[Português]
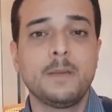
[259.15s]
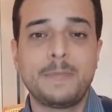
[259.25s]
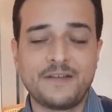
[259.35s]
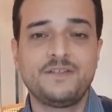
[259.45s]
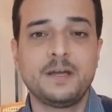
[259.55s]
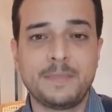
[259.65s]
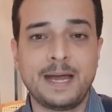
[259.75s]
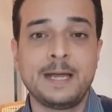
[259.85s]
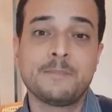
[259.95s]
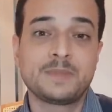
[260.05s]
para
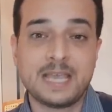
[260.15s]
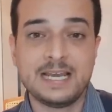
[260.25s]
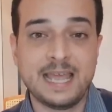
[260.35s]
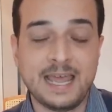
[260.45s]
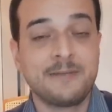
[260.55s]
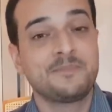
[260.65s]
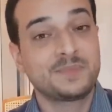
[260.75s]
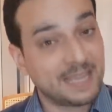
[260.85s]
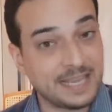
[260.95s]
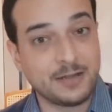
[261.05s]
afirmar que ele é
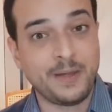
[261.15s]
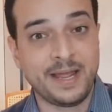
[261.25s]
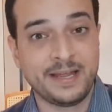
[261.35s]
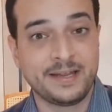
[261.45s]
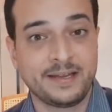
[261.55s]
quem não é.